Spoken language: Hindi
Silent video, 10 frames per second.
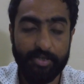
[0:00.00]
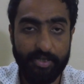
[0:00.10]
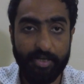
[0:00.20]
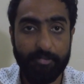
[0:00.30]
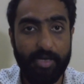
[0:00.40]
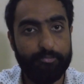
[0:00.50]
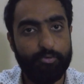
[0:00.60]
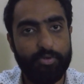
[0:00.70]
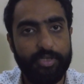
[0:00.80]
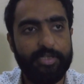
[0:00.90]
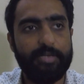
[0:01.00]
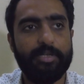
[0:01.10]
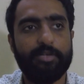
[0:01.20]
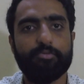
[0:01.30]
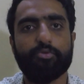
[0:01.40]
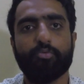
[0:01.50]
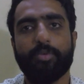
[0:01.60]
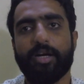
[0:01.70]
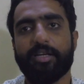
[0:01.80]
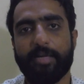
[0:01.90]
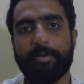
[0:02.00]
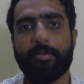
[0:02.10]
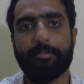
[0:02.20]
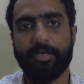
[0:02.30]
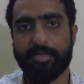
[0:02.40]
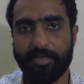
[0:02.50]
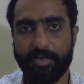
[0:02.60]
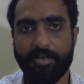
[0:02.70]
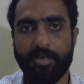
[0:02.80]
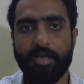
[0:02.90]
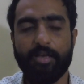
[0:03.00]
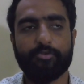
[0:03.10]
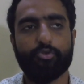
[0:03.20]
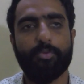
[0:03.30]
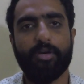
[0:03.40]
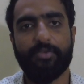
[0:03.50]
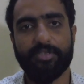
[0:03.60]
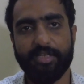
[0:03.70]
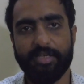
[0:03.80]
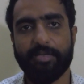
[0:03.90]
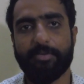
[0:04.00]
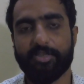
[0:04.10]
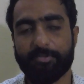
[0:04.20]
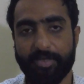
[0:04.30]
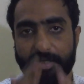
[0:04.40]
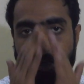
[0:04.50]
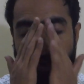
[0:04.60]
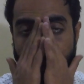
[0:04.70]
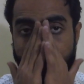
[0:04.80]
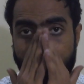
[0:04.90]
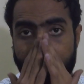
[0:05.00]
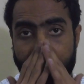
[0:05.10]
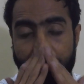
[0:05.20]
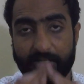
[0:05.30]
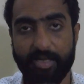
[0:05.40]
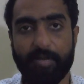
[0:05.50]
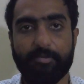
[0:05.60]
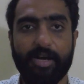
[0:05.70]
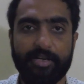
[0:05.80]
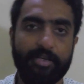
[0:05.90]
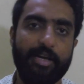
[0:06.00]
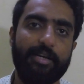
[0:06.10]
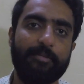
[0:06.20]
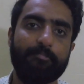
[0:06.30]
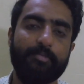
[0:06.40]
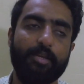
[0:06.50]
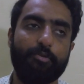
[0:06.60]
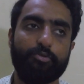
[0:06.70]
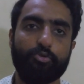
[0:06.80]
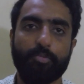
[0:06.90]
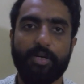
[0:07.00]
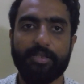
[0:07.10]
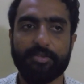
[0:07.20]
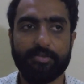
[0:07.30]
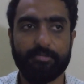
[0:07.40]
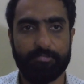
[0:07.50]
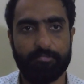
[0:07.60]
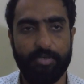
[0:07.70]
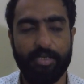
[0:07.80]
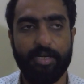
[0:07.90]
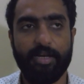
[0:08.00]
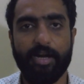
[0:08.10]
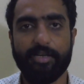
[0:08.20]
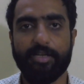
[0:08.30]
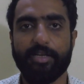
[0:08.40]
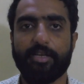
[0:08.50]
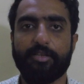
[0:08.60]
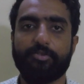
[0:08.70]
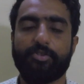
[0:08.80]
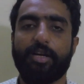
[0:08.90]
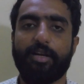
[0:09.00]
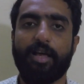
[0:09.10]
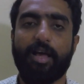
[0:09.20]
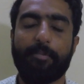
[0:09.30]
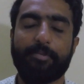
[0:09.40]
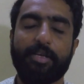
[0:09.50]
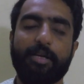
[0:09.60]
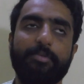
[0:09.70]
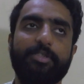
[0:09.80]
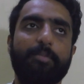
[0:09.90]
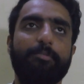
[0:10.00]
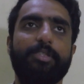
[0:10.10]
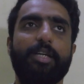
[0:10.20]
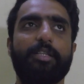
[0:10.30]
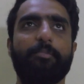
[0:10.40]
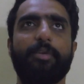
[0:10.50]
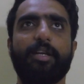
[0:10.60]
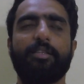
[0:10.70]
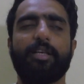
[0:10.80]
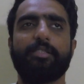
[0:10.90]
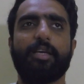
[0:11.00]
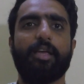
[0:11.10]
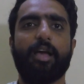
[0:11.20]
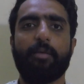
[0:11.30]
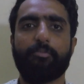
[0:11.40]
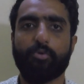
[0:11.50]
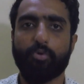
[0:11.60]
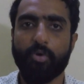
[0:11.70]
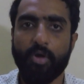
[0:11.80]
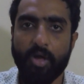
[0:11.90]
ठीक है मैं आपको लिटरली बता रहा हूँ सुबह का टाइम आप अपना रखें सुबह फजे की नमाज़ पढ़ के अल्लाह का नाम लेके आप गाड़ी निकालें और सुबह निकलें गाड़ी लेके इन आपकी कम अज़ कम भी यहाँ तक मेरा अंदाज़ा है आपको